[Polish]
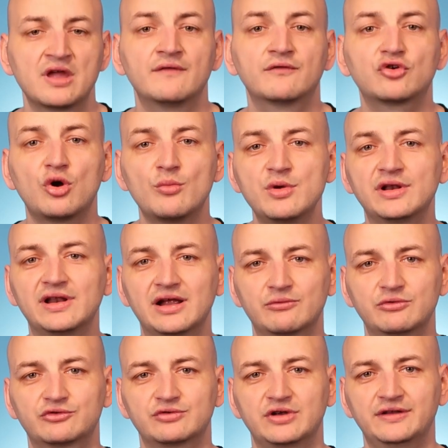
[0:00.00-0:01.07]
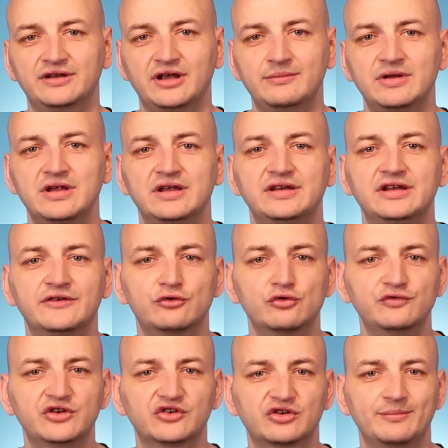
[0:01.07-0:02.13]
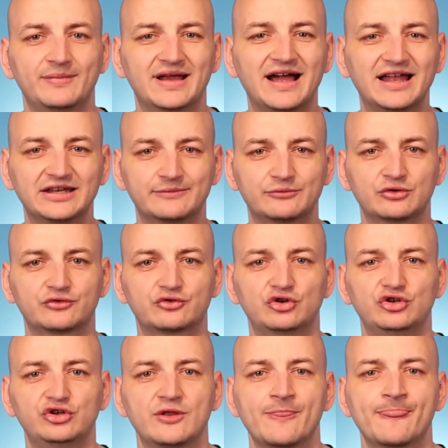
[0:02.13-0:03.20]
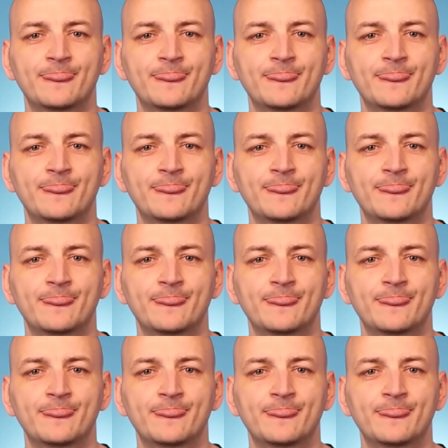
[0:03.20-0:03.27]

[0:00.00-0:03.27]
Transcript: W Common Language Runtime jest również mechanizm kontroli